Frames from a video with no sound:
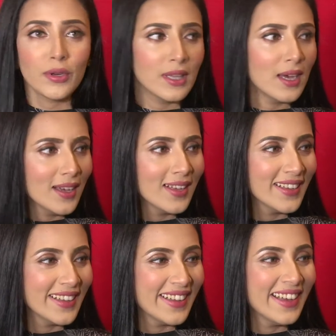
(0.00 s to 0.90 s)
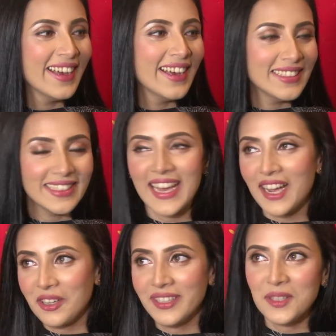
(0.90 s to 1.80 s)
পর্দা যেটা
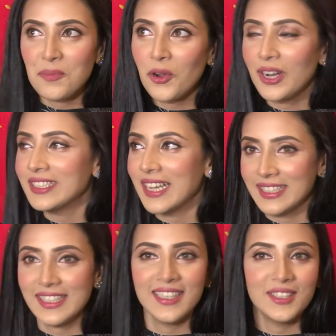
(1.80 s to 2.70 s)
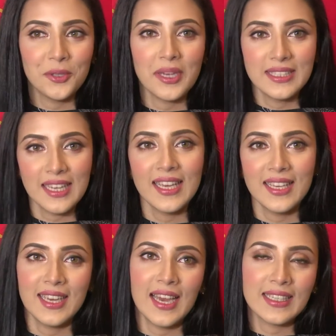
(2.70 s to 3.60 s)
এখন আছে পড়ান যাচ্ছে সো এইটাই
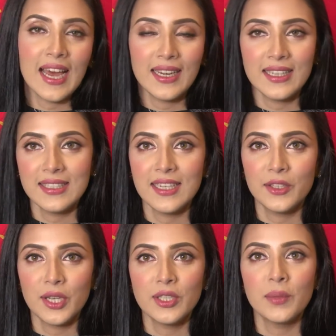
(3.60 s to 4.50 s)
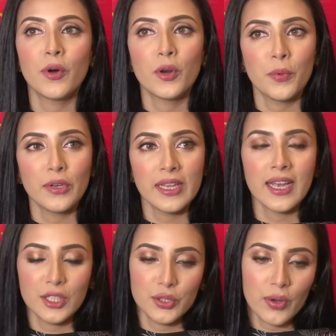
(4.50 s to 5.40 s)
একটা আর্টিস্টের তো আসলে বড় পর্দায়
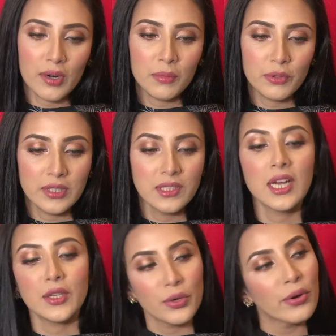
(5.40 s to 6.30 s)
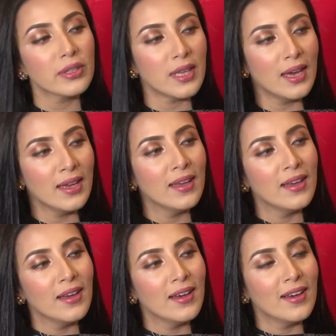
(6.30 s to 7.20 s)
কাজ করার মধ্যে যে সার্থকতা
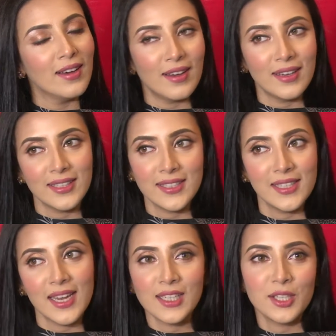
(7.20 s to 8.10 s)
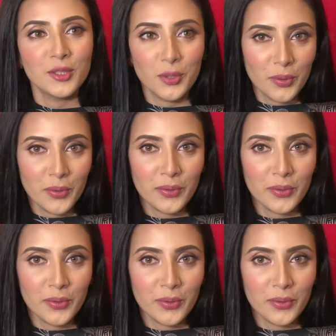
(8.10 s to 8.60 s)
সেটা আসলে ছোট